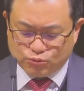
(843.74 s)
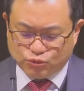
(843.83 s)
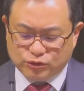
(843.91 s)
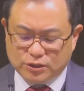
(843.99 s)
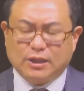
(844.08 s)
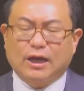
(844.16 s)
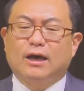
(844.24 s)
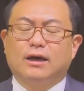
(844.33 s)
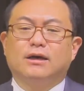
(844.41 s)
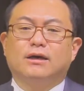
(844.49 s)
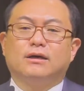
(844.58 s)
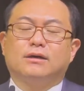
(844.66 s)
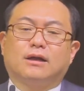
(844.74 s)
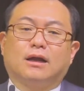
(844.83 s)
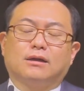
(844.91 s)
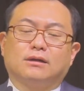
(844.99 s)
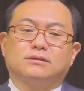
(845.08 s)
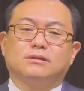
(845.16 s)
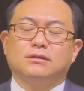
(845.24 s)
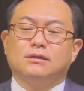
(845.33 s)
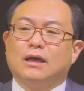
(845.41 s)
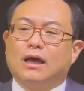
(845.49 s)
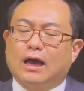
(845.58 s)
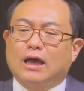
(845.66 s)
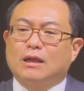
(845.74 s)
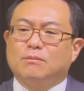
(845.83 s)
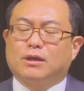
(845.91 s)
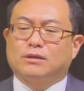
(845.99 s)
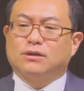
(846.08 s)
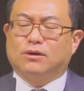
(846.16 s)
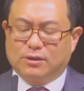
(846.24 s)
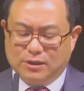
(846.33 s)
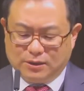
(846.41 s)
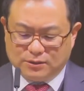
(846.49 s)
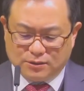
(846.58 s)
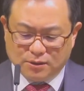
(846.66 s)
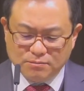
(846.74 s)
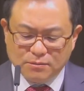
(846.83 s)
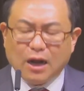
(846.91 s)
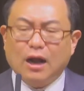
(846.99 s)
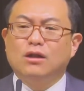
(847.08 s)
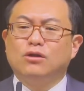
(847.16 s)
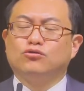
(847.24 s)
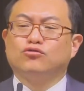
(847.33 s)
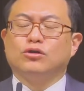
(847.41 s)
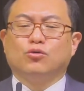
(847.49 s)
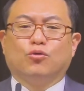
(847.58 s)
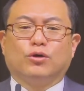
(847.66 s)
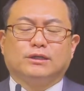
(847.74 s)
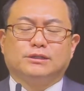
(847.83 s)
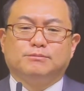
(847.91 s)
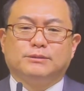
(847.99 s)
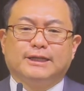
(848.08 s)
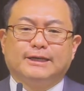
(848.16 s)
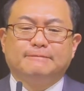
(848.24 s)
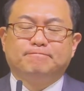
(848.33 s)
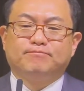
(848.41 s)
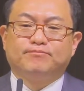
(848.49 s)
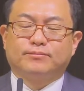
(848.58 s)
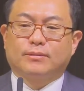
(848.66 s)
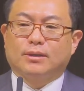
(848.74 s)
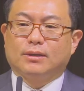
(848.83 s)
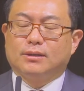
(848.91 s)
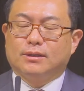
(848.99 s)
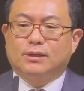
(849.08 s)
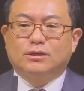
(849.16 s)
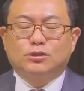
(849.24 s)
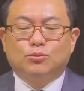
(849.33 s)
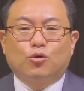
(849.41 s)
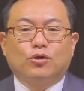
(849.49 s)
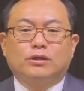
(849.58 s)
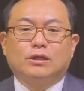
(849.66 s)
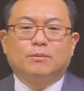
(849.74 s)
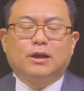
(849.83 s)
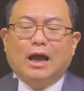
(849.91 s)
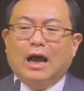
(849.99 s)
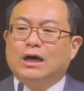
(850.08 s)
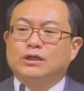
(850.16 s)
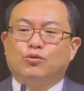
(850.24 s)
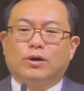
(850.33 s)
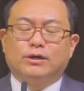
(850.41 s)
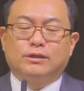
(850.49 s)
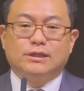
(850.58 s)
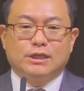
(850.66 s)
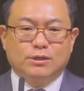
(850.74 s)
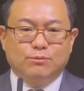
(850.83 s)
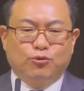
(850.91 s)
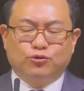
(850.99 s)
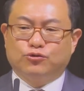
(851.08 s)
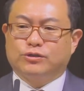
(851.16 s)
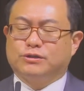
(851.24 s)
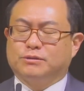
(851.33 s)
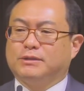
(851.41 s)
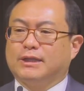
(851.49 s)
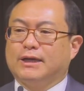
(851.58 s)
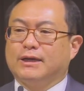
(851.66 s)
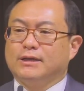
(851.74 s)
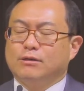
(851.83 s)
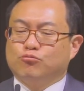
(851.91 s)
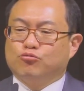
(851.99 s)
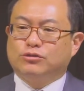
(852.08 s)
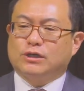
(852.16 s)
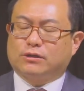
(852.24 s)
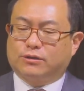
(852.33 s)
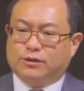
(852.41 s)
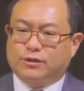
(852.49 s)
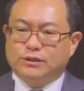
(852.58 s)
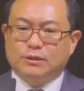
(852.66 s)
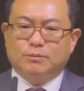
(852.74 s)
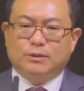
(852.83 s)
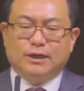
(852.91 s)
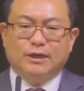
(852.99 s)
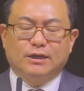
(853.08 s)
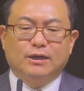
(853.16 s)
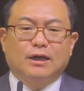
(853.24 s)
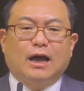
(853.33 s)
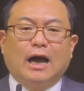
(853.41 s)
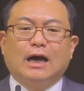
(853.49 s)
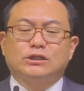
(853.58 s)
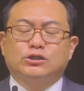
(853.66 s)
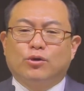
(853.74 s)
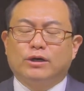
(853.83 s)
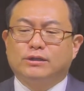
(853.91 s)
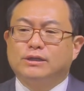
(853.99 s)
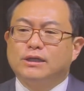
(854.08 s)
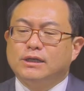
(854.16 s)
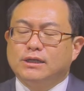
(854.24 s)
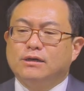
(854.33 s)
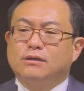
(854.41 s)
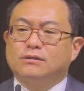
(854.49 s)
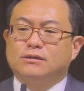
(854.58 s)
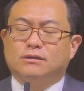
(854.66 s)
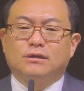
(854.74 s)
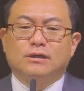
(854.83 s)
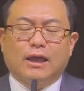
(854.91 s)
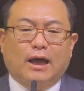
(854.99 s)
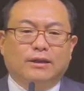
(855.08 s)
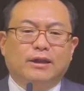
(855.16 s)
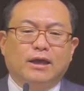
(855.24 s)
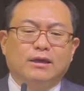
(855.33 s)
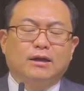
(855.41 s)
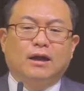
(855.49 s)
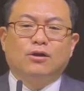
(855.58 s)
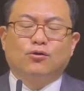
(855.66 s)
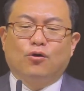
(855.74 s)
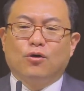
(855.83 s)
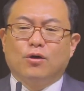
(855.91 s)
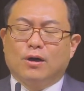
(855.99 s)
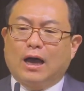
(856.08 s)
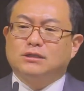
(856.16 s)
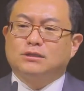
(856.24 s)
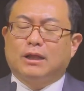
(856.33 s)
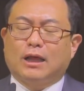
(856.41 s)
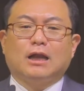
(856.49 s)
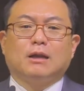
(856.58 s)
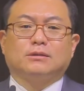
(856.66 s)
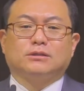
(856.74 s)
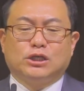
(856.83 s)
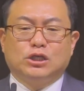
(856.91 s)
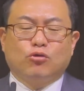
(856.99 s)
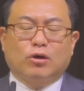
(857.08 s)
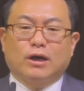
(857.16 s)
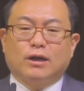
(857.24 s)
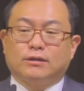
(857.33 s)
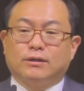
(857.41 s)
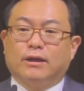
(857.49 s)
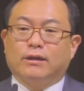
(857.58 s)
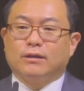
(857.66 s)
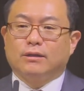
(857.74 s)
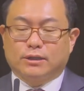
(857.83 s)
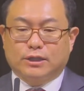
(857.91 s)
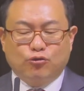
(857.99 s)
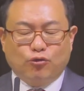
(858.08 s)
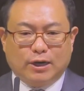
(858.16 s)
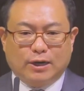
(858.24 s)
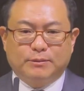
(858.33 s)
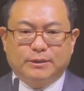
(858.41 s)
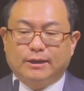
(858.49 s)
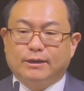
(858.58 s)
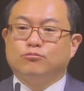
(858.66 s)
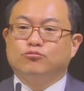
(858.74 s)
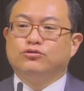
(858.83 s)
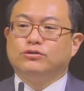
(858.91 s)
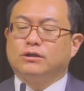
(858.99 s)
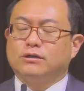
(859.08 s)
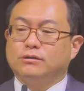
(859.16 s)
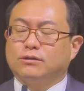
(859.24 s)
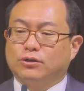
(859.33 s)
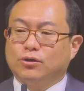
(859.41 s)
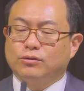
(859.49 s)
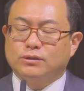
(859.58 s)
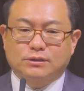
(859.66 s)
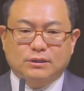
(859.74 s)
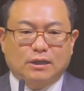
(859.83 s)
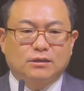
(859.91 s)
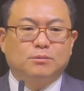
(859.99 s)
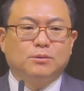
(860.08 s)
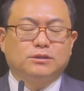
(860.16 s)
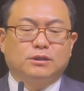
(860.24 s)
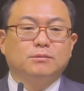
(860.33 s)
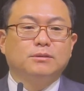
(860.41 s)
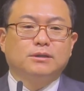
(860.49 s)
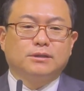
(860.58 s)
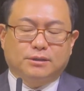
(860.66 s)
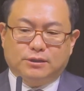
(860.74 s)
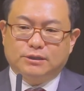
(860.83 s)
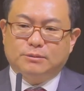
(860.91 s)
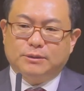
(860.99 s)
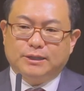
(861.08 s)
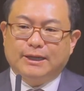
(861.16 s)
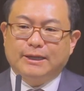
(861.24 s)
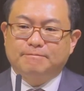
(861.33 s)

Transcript: 문제다라는 것을 하나님께서 정말 알려주기를 원하십니다. 이것을 모르기 때문에 아하스 왕은 인본주의습니다 문제가 더 커집니다. 아하스 왕은 이것을 해결하려고 하지만 하나님께서 기도하라 하는데 기도 안 합니다. 문제는 더더욱 산더미처럼 커집니다.